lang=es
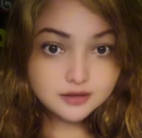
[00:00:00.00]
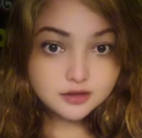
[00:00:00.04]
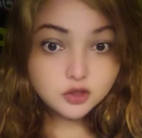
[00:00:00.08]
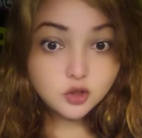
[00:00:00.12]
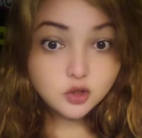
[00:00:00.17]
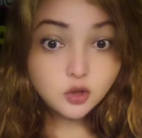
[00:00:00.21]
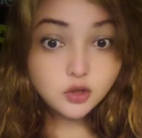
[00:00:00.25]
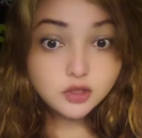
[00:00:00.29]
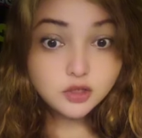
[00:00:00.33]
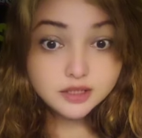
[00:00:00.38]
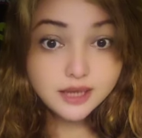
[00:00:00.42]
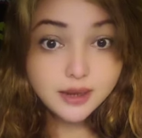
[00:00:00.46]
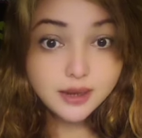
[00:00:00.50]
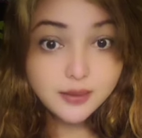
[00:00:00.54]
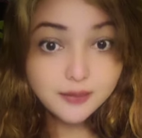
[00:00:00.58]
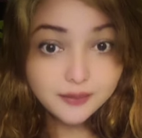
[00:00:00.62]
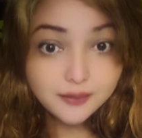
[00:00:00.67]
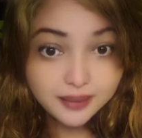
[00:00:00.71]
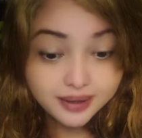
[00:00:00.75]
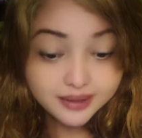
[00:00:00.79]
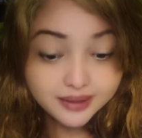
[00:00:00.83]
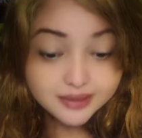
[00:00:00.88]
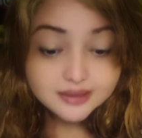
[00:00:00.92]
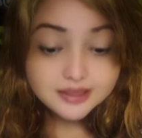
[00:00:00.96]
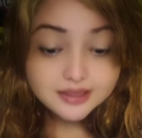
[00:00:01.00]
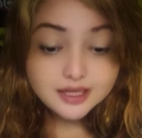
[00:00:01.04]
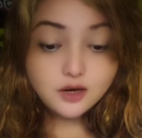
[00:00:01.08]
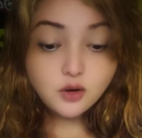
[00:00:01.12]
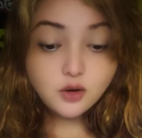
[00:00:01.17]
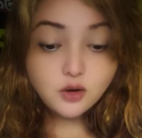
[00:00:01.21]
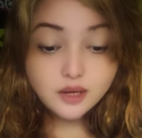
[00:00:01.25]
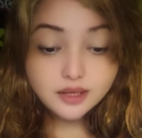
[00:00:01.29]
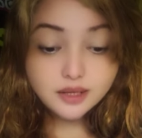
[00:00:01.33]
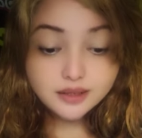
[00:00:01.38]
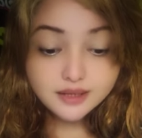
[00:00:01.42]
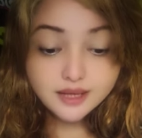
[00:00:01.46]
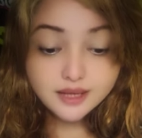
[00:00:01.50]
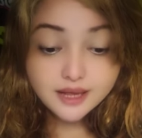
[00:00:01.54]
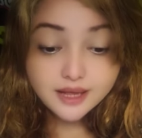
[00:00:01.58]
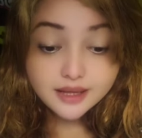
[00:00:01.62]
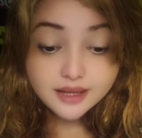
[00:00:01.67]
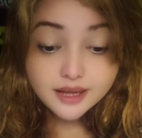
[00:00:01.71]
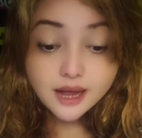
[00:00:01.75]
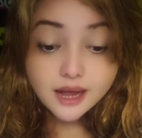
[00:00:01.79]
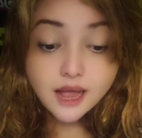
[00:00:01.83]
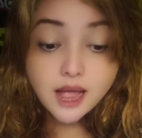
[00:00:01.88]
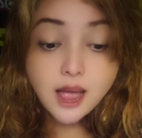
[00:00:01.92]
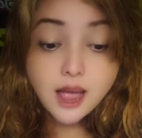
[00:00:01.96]
Son tres meses los que
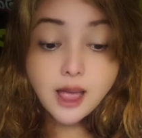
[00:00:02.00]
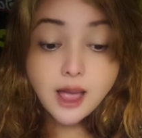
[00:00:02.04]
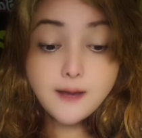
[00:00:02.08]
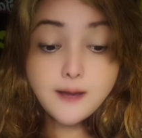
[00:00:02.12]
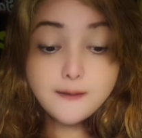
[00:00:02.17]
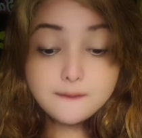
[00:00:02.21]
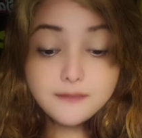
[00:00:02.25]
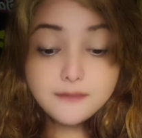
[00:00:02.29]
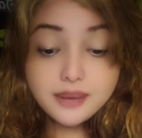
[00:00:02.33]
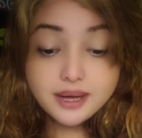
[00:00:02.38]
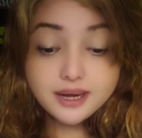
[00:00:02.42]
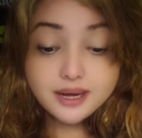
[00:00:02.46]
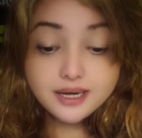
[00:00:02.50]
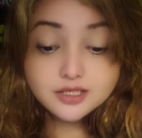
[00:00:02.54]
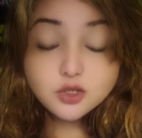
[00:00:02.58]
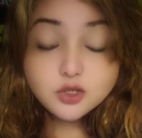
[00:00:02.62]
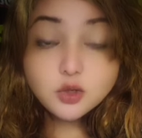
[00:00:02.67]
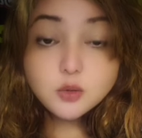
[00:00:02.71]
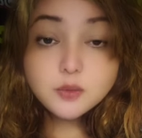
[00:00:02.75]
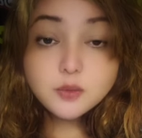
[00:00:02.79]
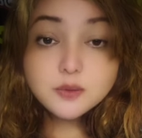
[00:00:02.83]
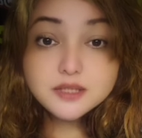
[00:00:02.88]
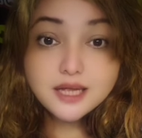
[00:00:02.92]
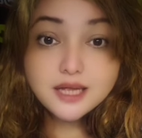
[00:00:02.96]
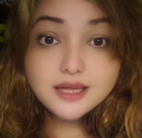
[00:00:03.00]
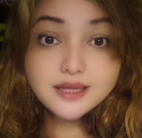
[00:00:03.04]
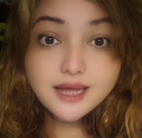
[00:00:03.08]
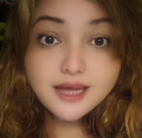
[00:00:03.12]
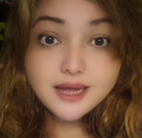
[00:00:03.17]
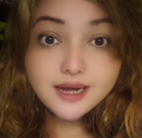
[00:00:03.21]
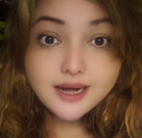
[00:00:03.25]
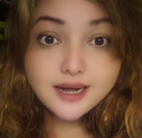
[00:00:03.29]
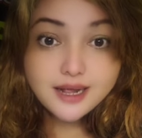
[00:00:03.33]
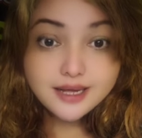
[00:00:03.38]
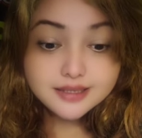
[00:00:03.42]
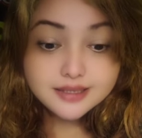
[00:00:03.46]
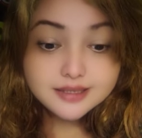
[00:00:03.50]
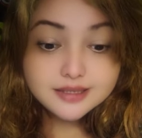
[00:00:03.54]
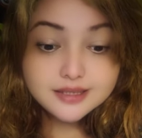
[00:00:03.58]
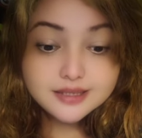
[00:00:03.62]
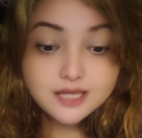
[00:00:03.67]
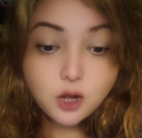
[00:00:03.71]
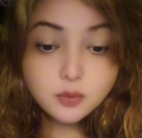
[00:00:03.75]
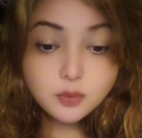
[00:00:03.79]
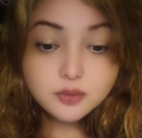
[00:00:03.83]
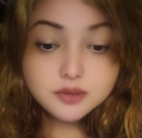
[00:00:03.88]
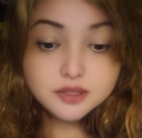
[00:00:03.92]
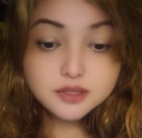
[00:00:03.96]
tienen para subsanar
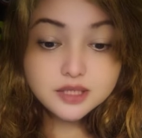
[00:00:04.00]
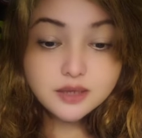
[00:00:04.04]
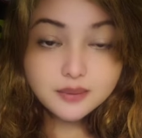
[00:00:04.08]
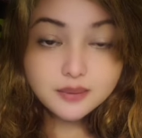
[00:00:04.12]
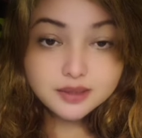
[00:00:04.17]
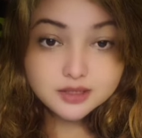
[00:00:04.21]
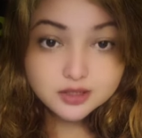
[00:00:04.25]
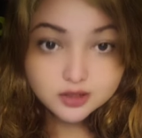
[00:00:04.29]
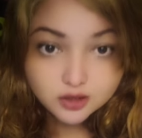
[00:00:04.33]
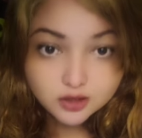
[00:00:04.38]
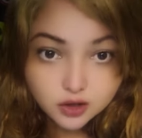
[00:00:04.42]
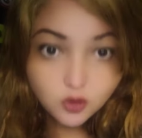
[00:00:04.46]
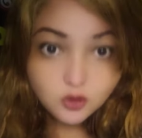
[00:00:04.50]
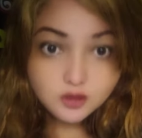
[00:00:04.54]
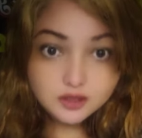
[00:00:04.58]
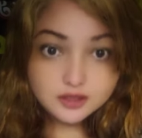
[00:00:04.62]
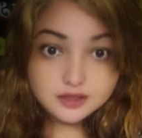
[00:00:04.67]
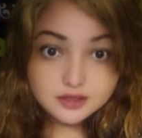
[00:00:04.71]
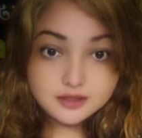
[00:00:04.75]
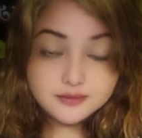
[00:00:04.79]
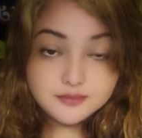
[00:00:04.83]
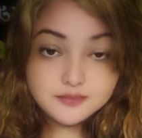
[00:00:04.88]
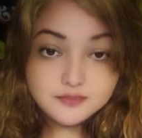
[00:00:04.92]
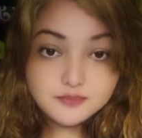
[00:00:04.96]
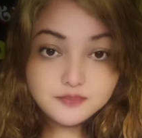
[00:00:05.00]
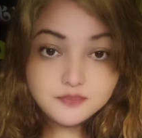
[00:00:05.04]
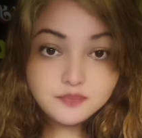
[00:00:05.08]
estas observaciones.